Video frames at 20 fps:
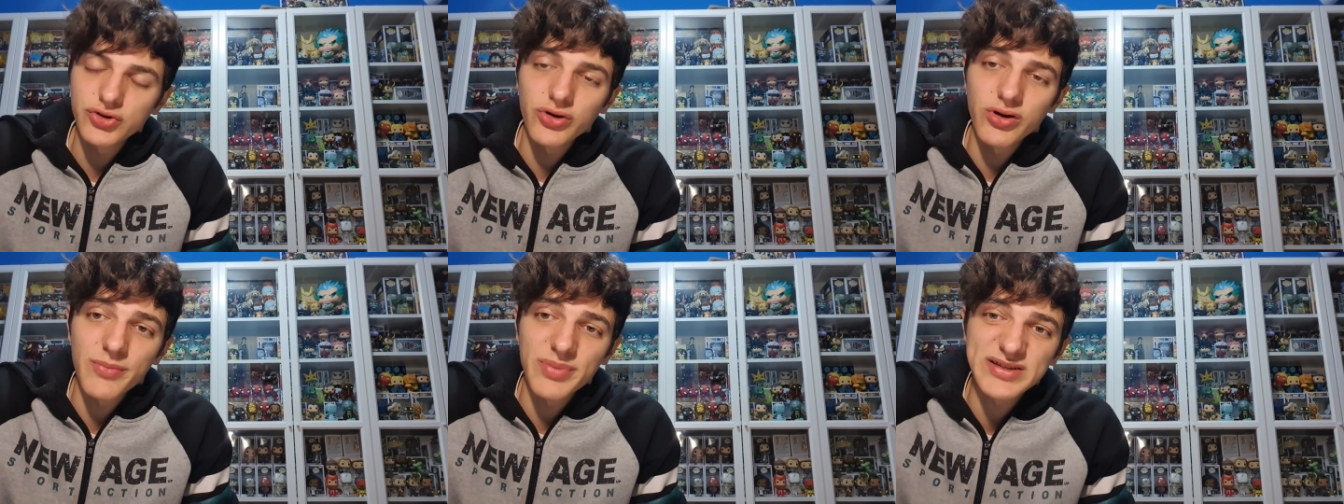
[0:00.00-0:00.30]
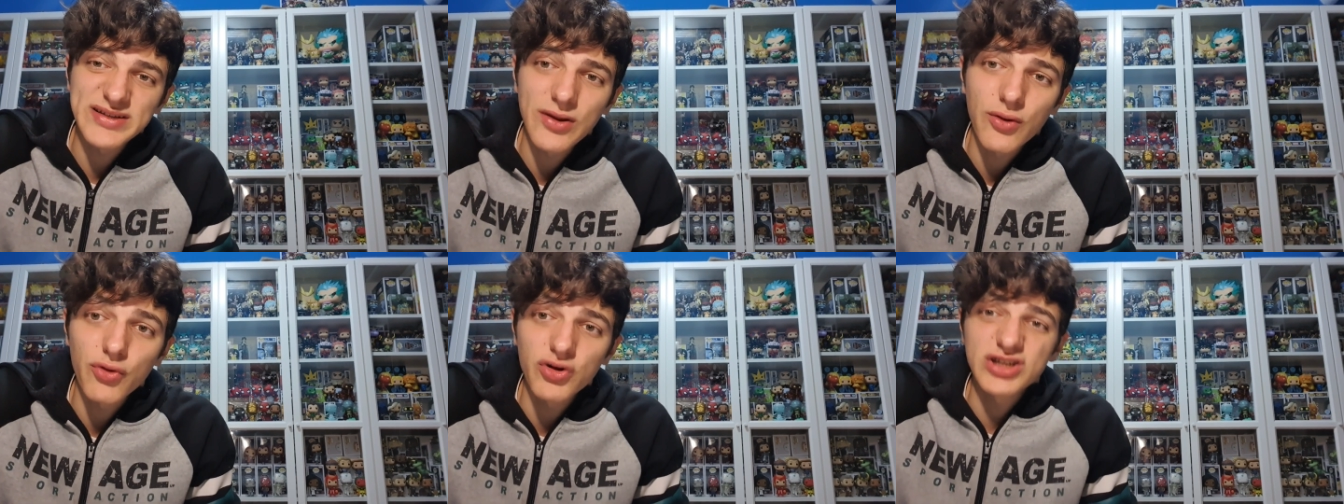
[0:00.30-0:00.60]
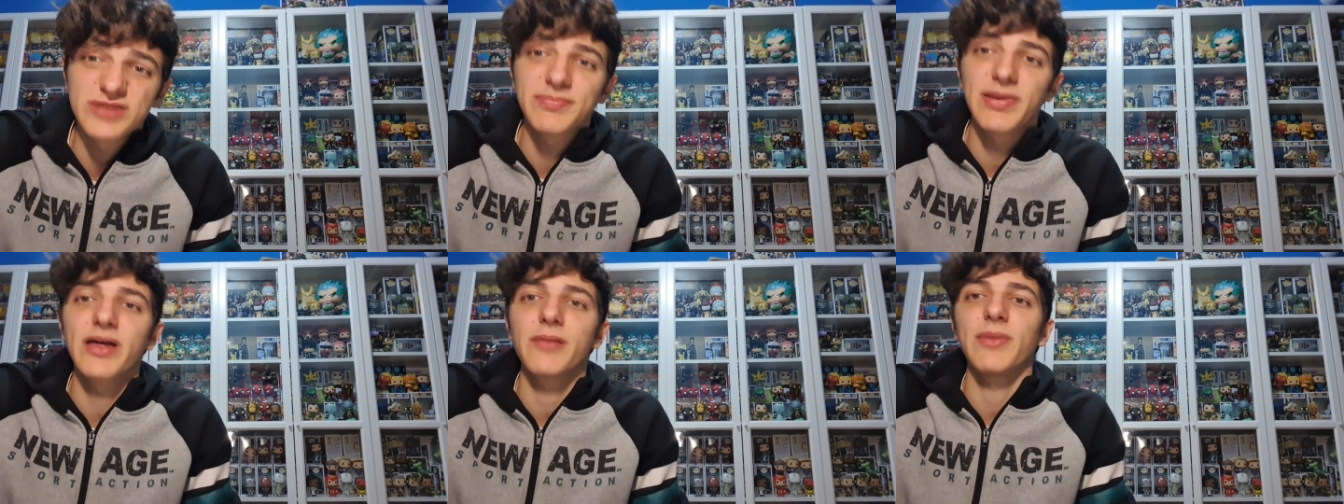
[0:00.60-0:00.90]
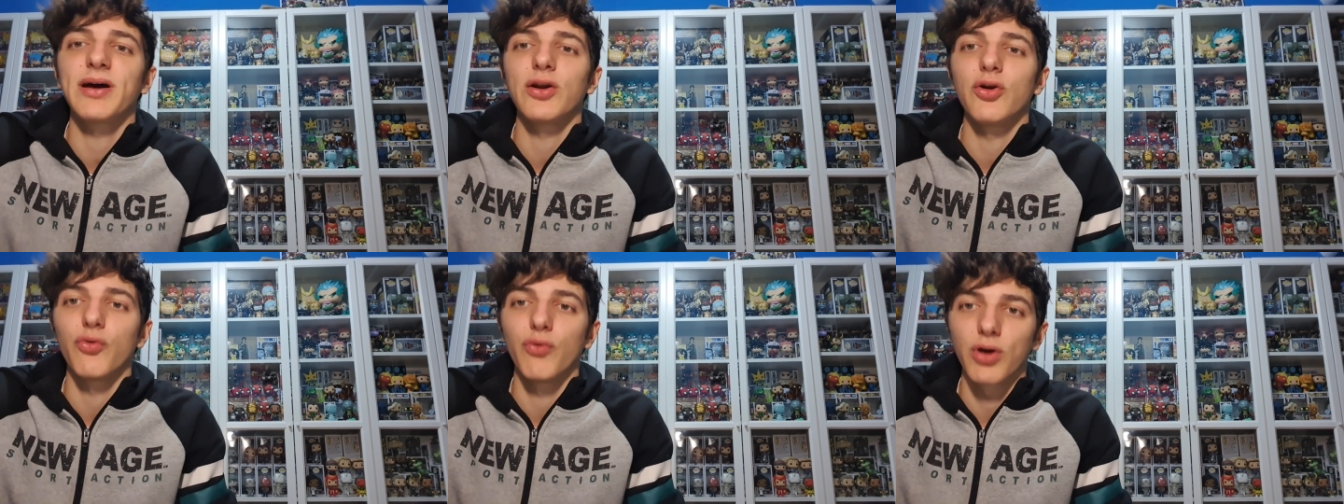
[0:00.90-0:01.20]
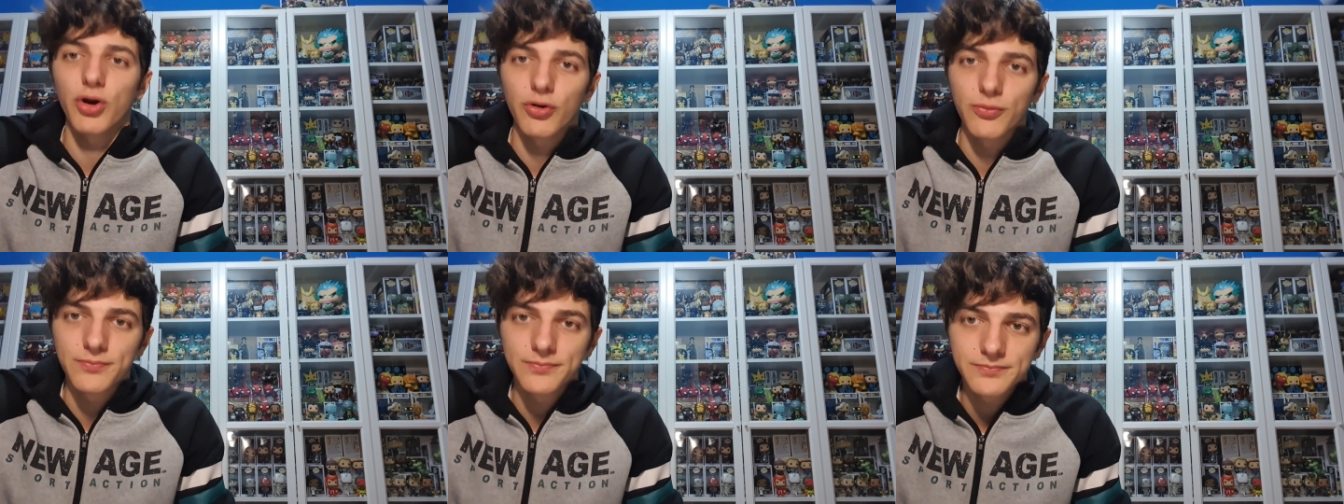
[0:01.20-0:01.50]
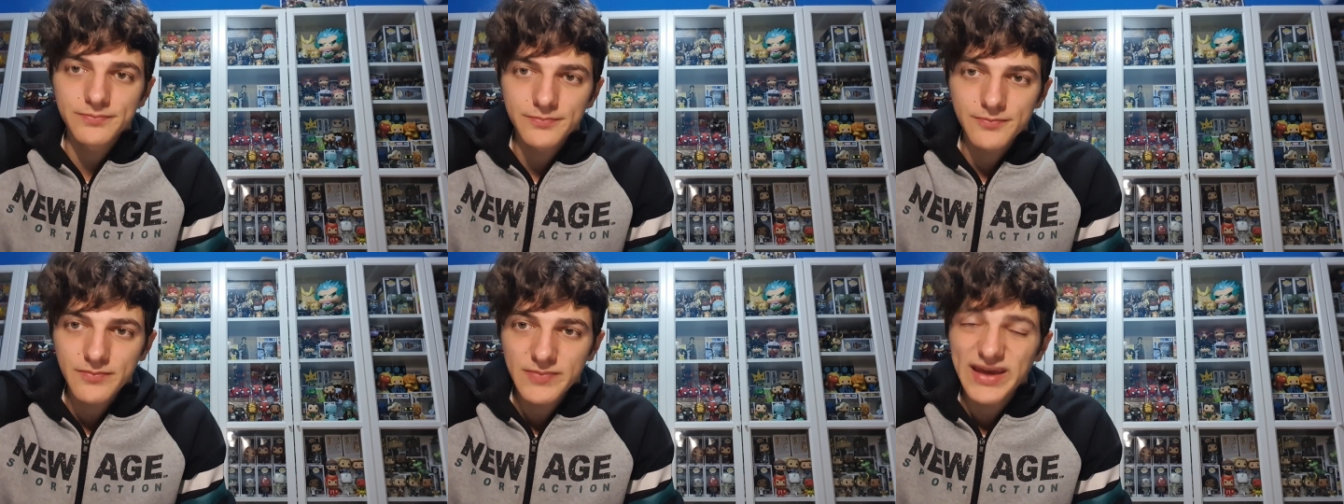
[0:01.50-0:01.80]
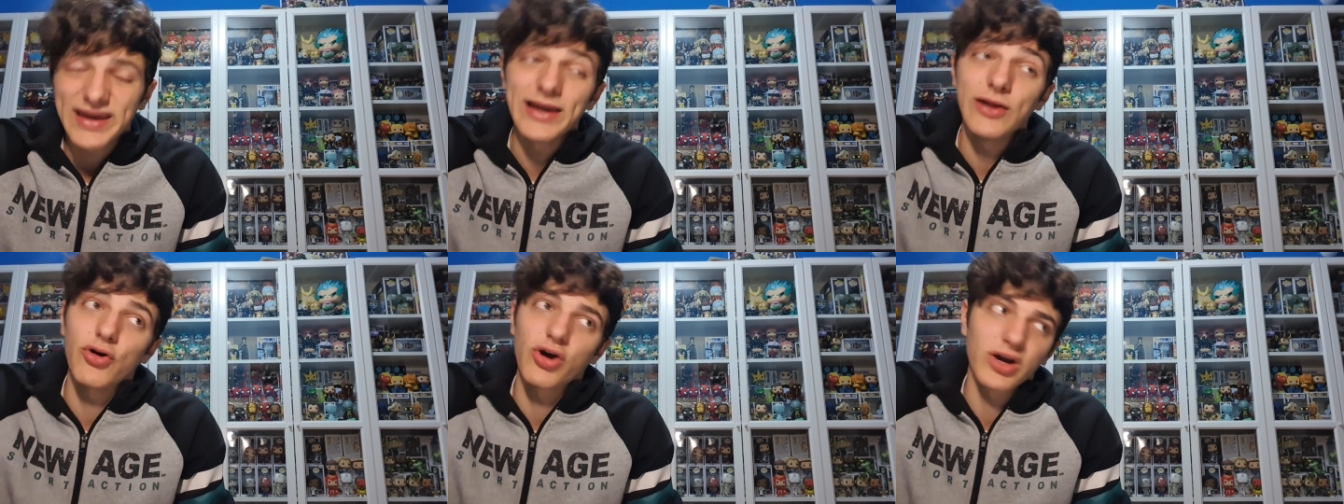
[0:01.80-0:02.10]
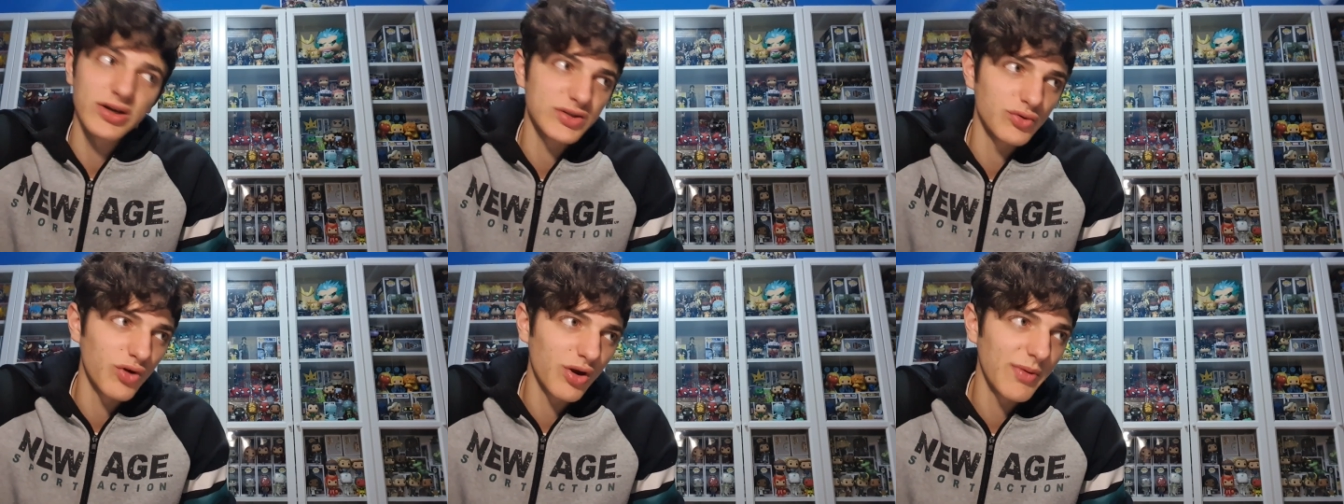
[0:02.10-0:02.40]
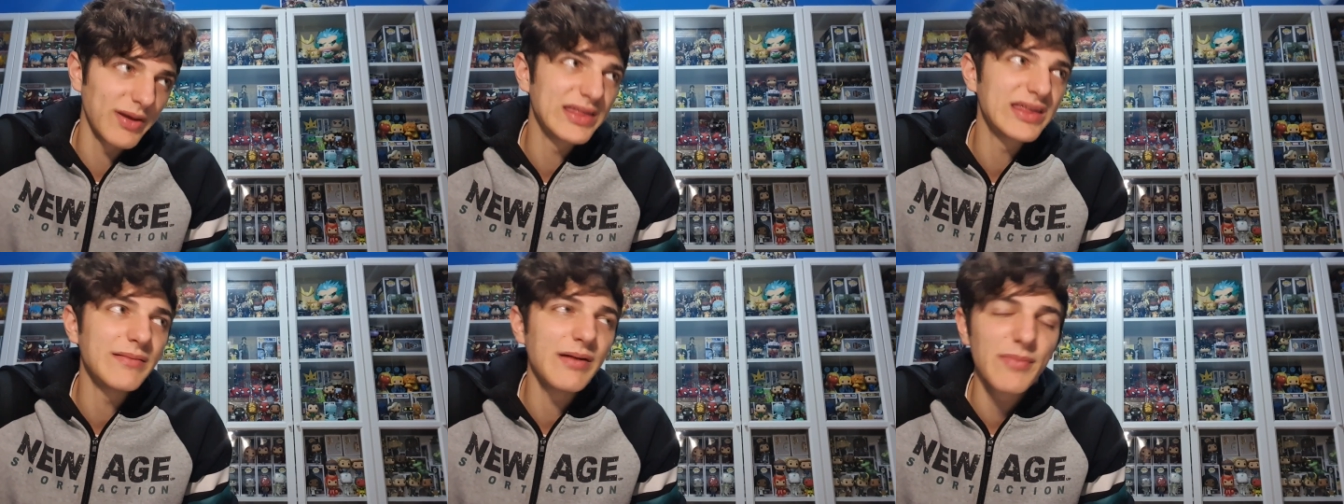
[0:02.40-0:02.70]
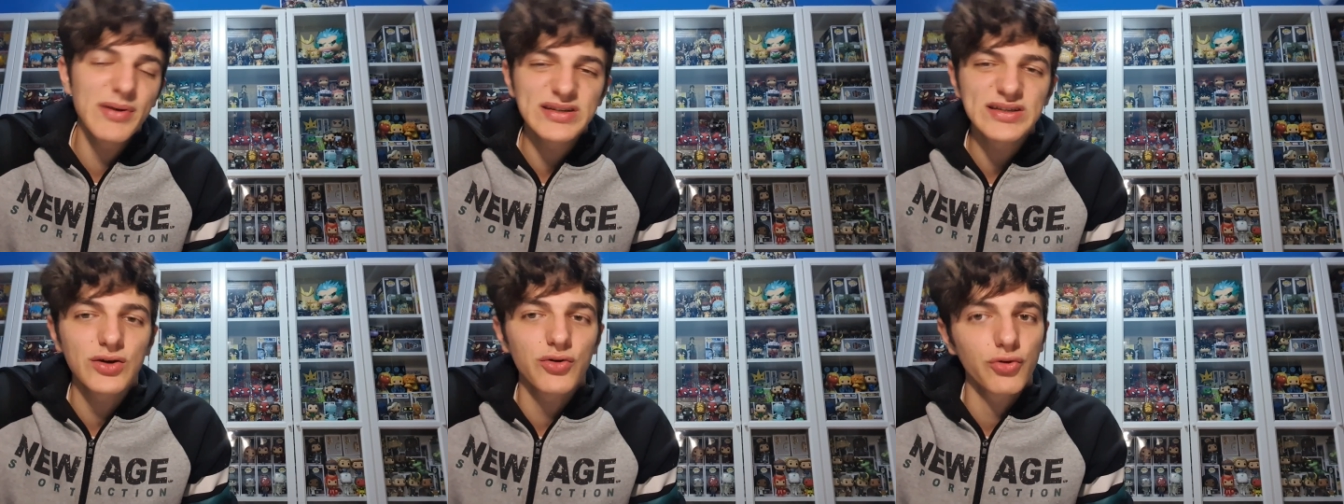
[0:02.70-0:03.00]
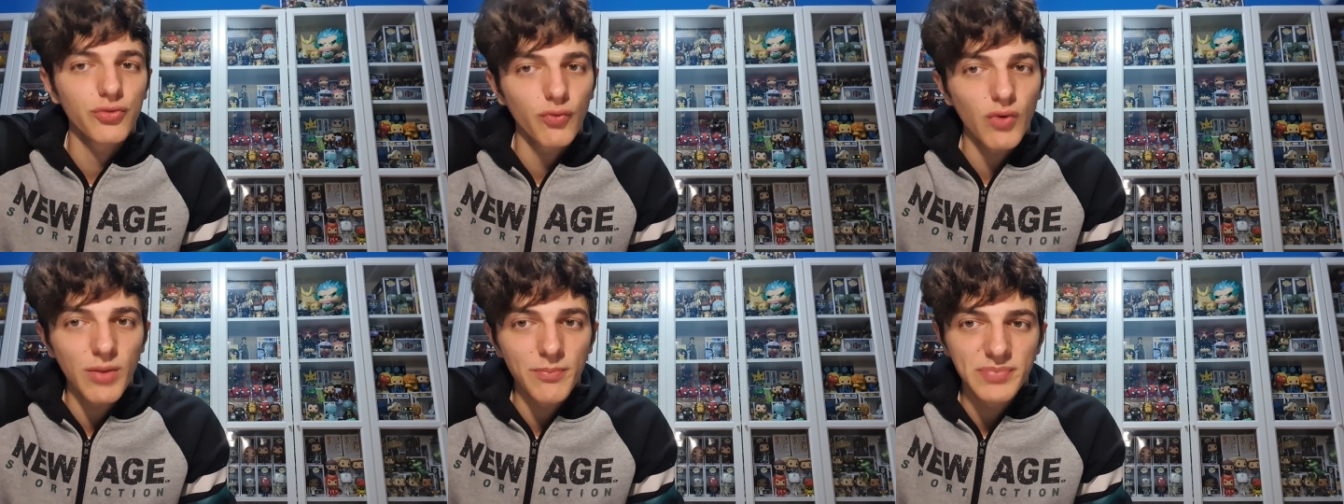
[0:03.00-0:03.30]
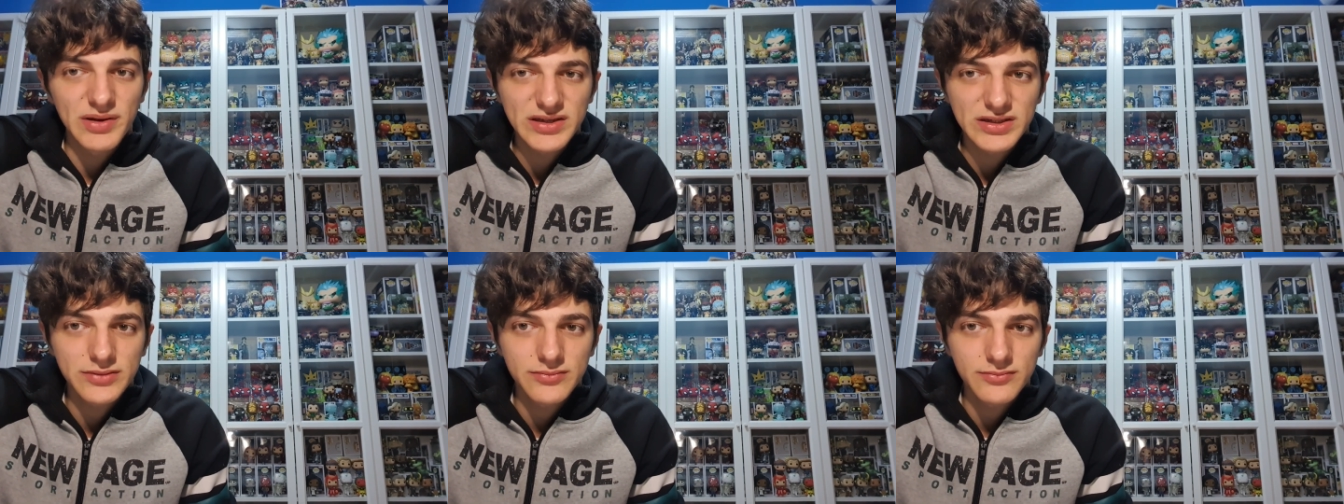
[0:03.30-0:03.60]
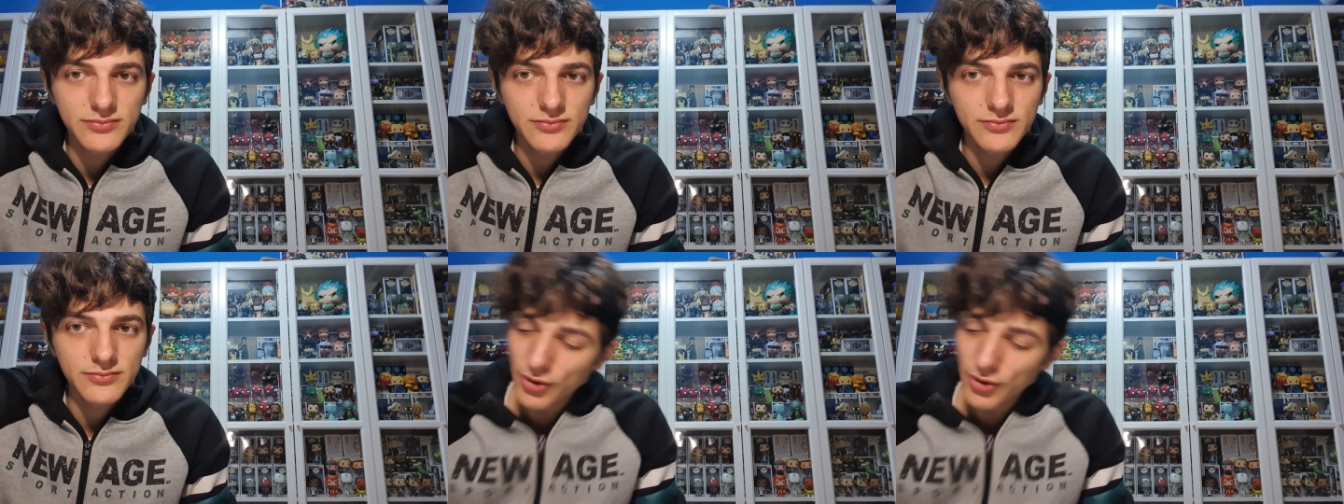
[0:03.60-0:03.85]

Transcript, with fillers: Es lo que ha pasado con Spider-Man No Way Y lo que seguramente me pase con One Piece.